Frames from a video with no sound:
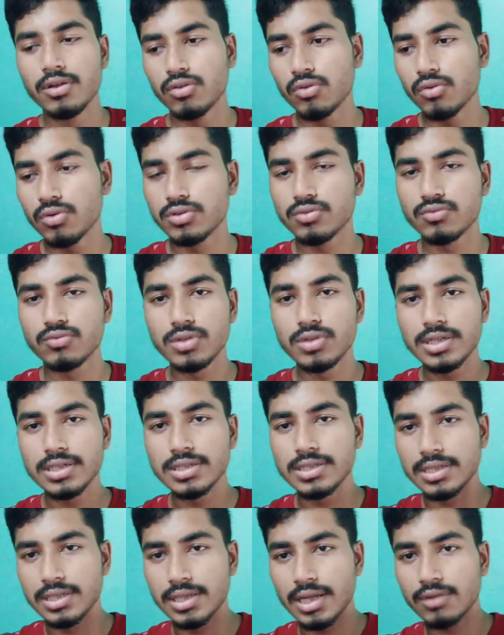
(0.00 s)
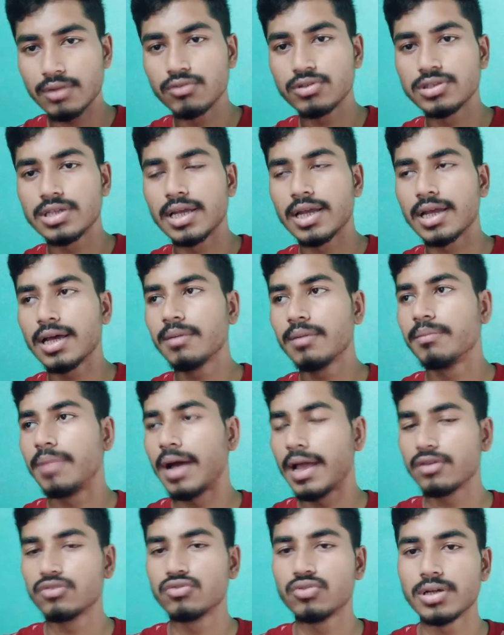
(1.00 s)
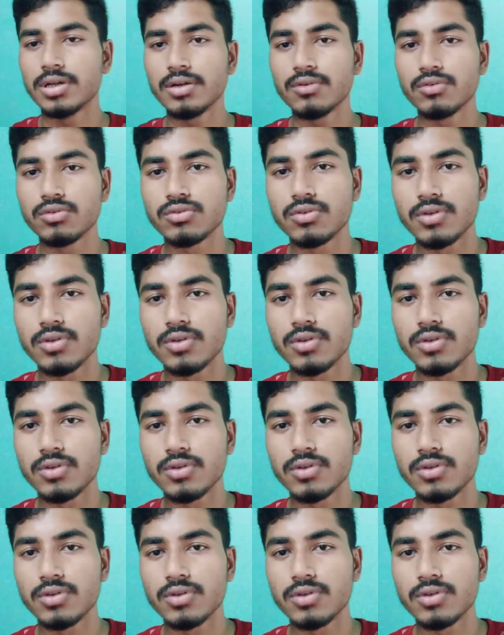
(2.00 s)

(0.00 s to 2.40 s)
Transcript: तो स्कूटी जितना दूर जाएगा बाइक जो है वो